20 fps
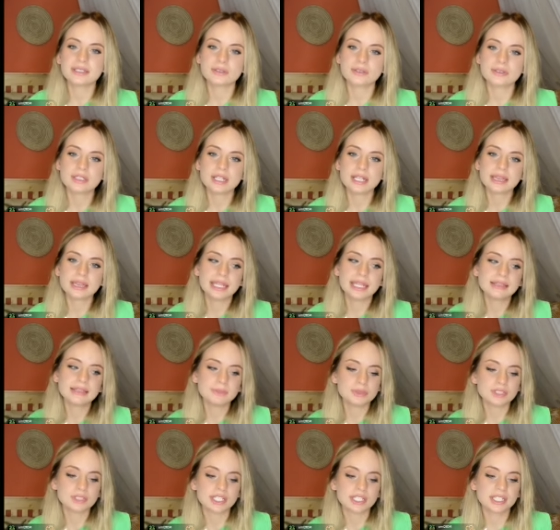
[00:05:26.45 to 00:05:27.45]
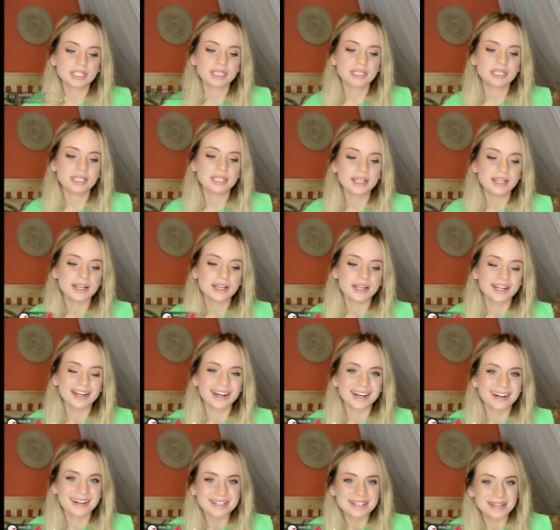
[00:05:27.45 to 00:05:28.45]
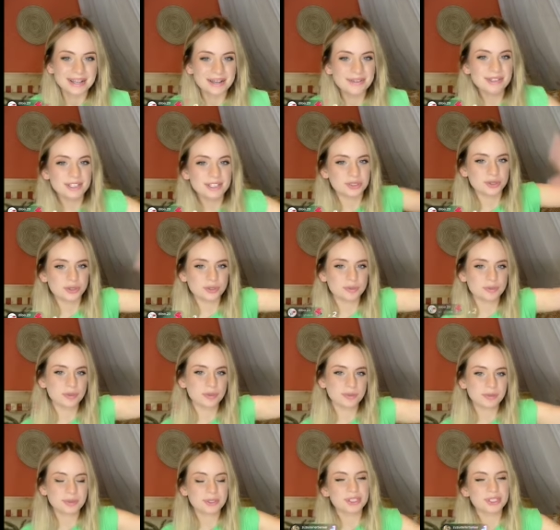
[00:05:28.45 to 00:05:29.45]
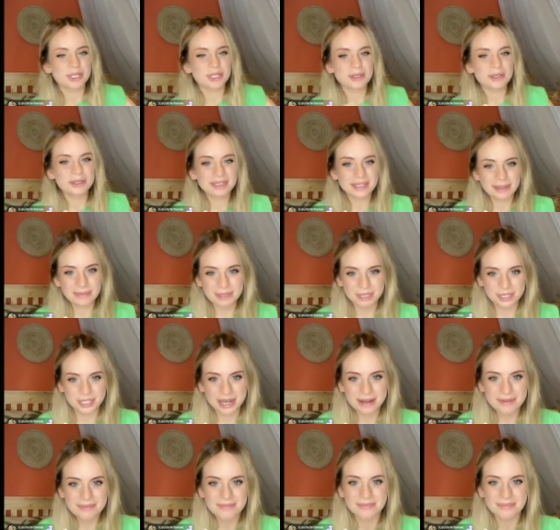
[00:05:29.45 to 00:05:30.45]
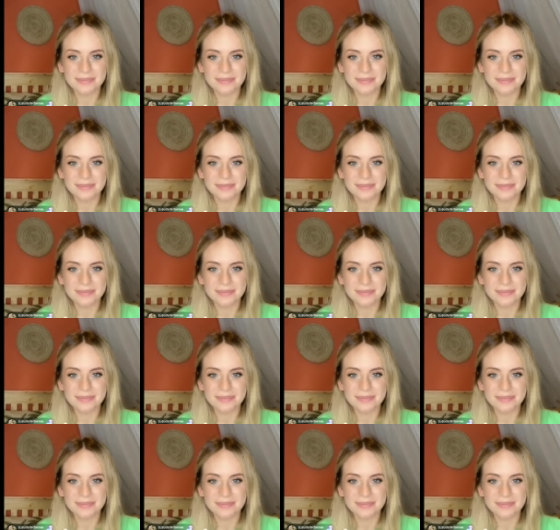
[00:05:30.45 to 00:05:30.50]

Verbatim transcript: O yüzden net bir şekilde evet çok büyük bir proje geliyor demeyeceğim.